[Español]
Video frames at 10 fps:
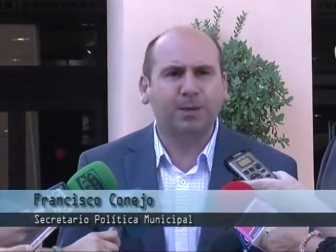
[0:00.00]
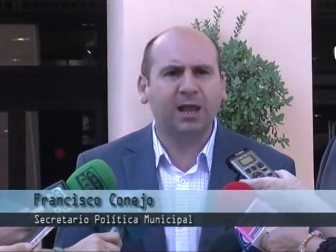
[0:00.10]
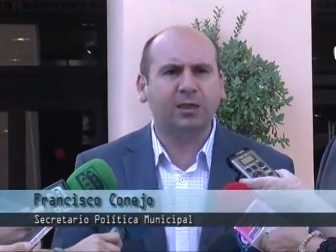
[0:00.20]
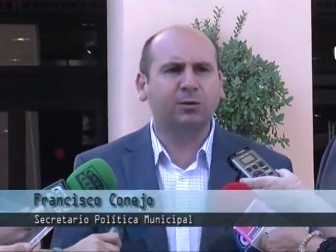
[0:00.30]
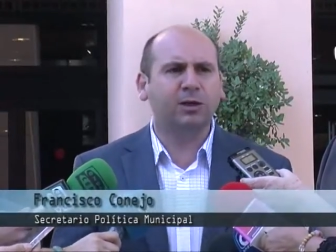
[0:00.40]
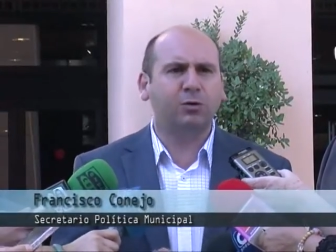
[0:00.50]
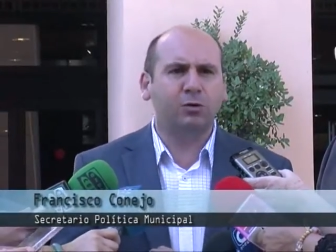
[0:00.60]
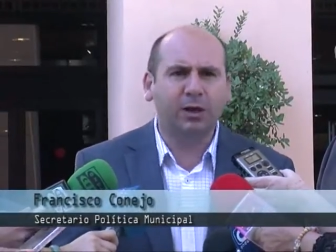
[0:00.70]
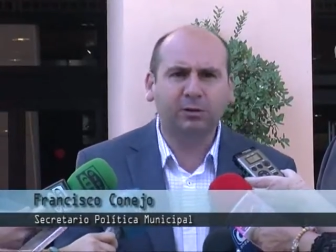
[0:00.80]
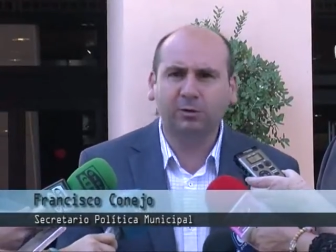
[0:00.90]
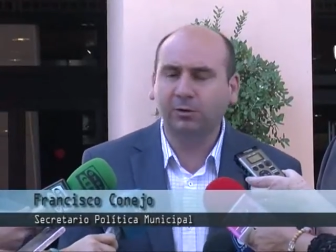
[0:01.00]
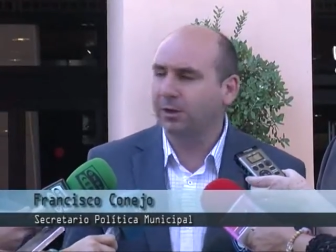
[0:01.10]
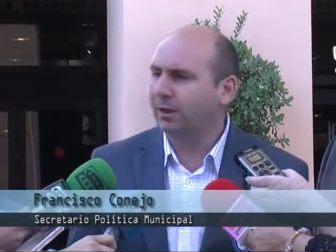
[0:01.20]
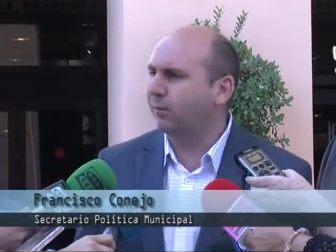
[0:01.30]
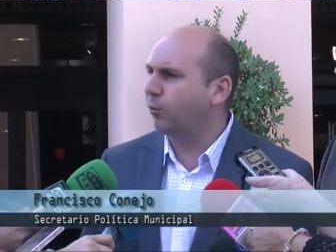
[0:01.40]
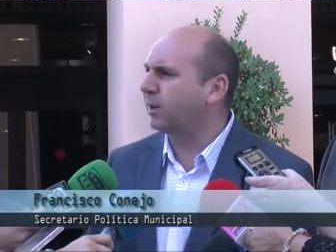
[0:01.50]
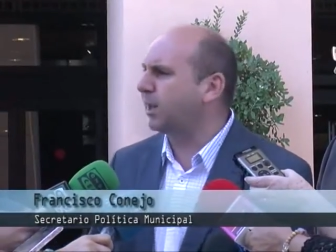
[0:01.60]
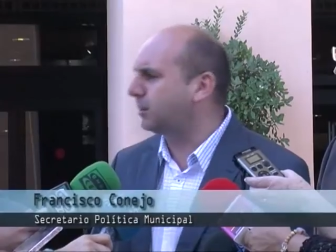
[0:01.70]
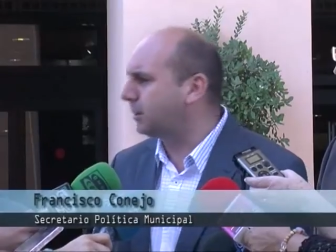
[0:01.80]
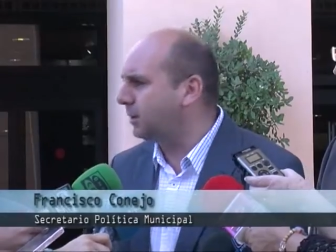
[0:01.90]
Palacio de Congreso, que fue
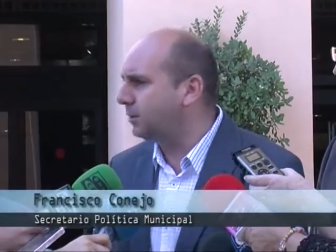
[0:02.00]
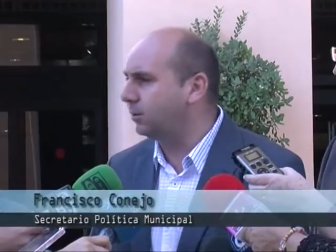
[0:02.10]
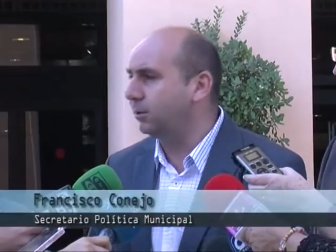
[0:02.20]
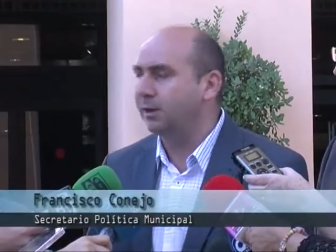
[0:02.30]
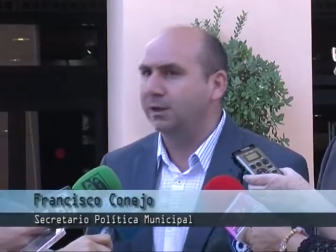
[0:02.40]
testigo